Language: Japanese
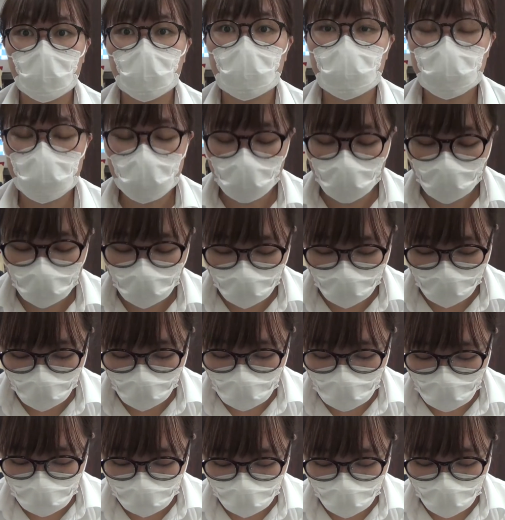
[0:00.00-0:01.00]
皆さんこん
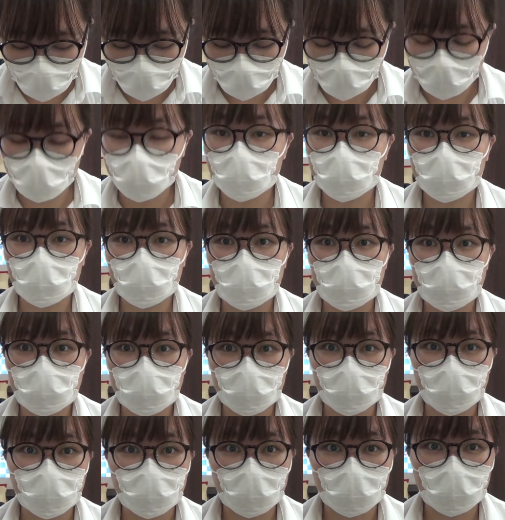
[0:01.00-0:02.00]
にちはインターン
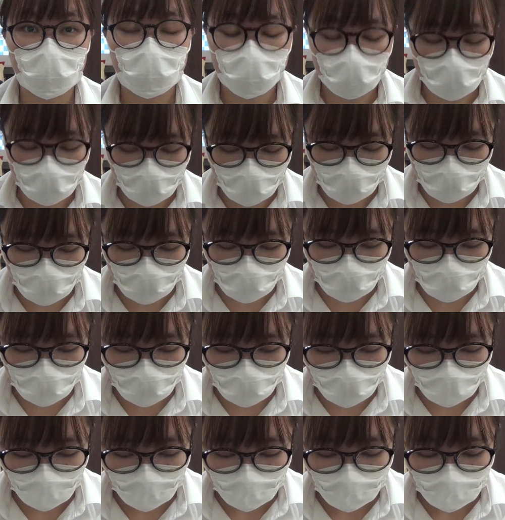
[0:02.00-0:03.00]
生の菊池で
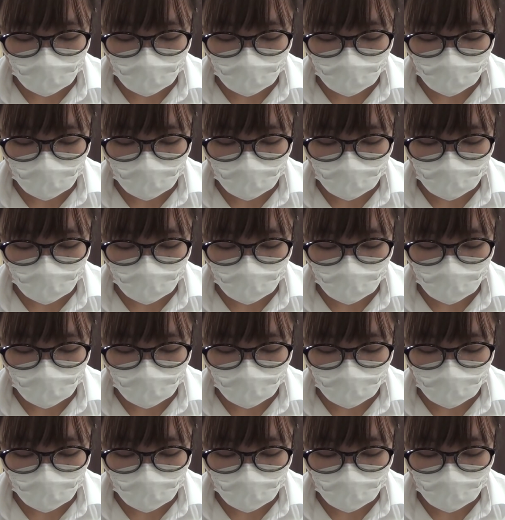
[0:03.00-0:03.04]
す